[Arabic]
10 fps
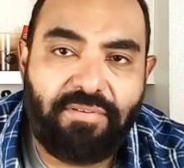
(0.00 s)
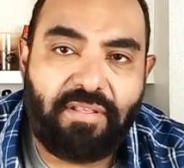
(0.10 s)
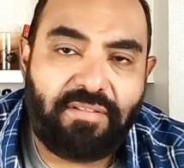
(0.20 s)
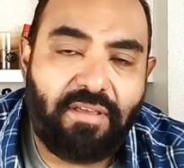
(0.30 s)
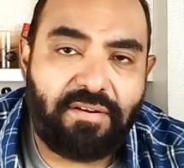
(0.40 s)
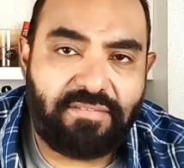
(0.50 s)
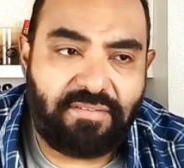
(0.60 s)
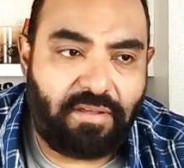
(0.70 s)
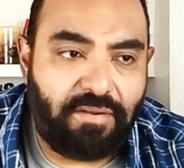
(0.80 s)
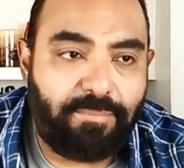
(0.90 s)
في اختيار
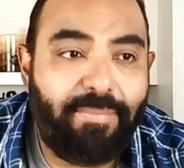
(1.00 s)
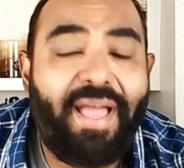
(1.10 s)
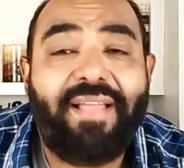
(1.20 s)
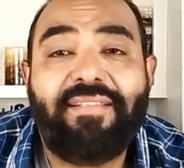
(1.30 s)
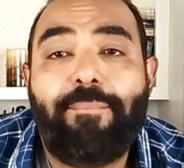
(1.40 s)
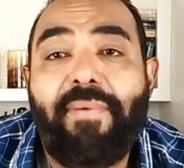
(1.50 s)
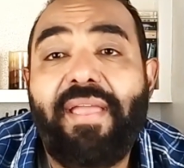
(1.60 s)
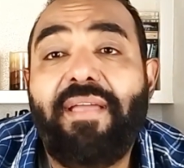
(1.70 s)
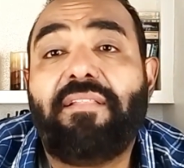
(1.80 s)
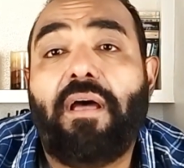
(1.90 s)
الذكر بعد ما
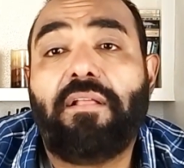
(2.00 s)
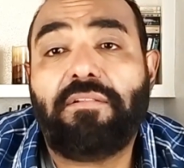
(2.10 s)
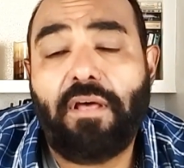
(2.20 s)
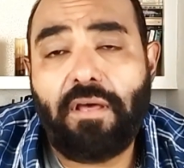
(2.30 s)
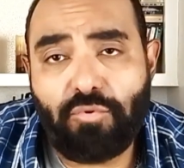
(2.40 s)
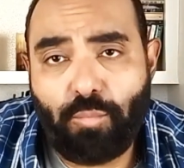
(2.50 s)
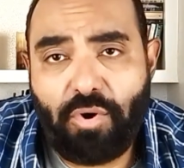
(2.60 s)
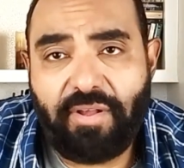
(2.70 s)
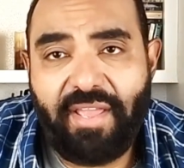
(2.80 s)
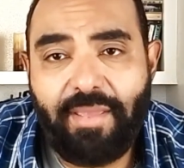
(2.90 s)
هي تختاره
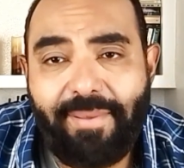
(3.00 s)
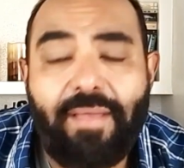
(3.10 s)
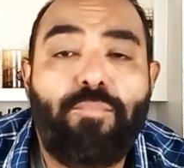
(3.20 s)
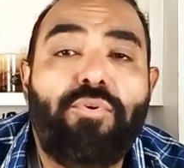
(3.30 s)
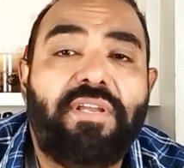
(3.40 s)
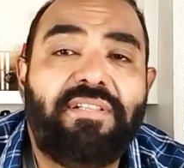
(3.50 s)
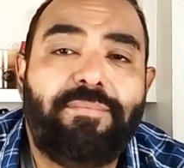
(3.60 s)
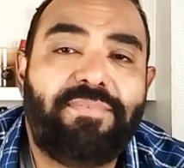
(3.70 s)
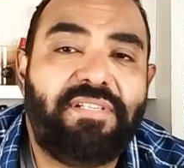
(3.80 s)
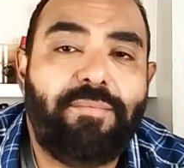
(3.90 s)
بواقعيه بقى ممكن
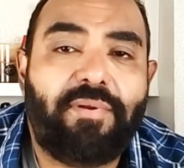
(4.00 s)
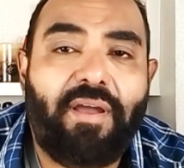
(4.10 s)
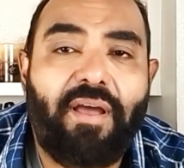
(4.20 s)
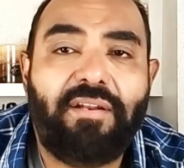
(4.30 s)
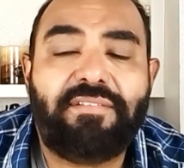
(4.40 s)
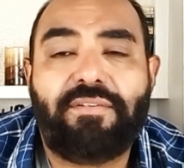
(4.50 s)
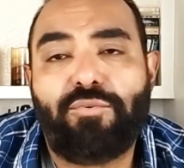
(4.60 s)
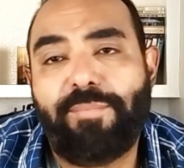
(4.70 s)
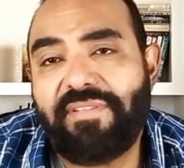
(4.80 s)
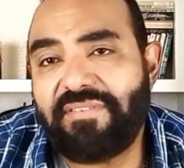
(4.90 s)
تبتدي مرحله
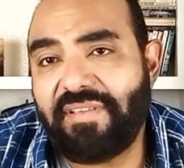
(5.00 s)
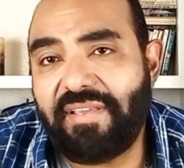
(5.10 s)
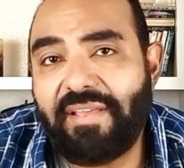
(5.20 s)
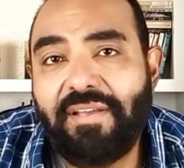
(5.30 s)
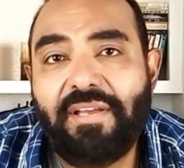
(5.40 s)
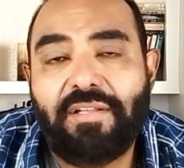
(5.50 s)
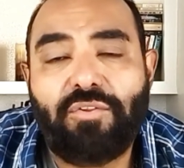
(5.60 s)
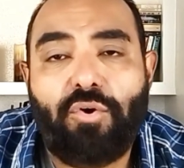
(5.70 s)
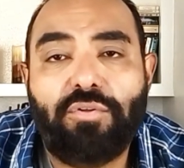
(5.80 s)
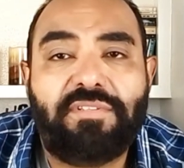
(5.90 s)
الرومانسيه
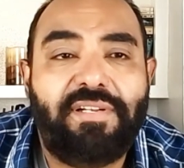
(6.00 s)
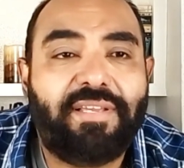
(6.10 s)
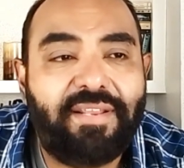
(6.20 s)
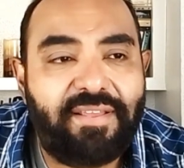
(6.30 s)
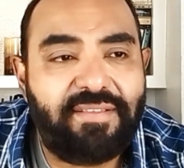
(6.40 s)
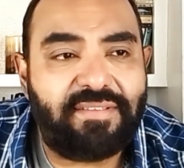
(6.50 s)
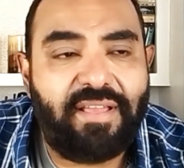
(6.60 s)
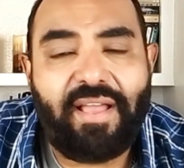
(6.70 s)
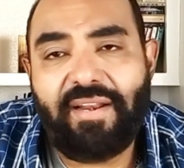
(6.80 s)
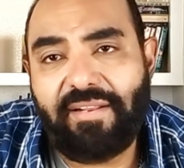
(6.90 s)
تحط الكريزه
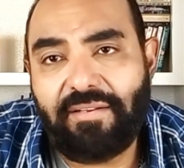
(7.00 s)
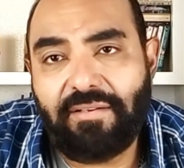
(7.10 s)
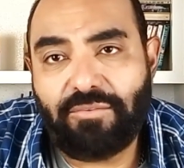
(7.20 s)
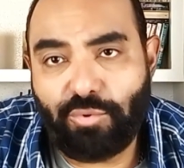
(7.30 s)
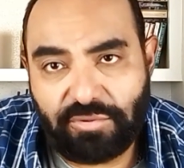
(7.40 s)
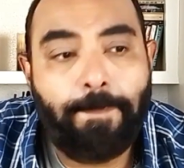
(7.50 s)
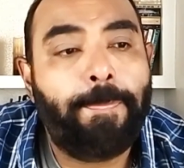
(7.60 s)
على التورته